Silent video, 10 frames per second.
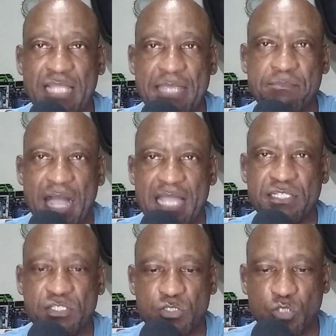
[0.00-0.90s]
lá
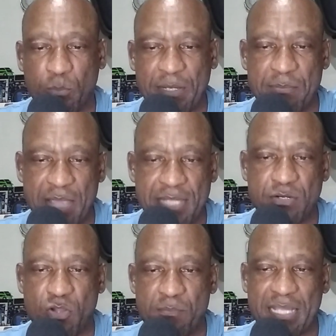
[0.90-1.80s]
embaixo no
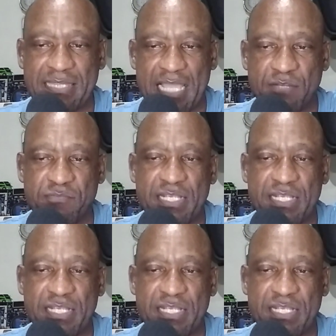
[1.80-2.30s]
primeiro comentário